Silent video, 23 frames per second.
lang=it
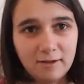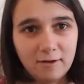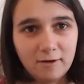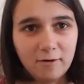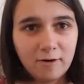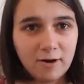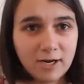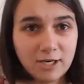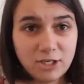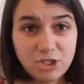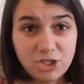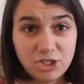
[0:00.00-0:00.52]

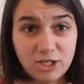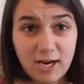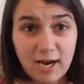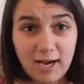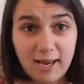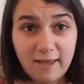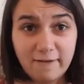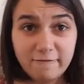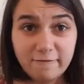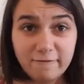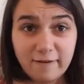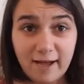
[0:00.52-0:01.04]

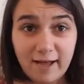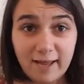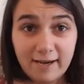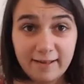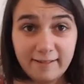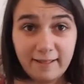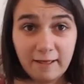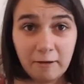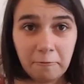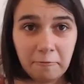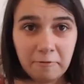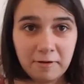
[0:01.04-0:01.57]
originali e
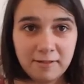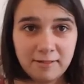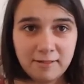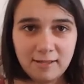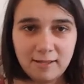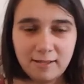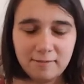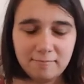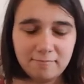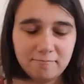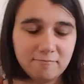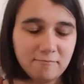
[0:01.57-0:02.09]
validi e
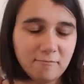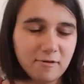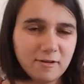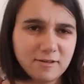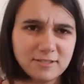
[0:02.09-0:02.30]
quindi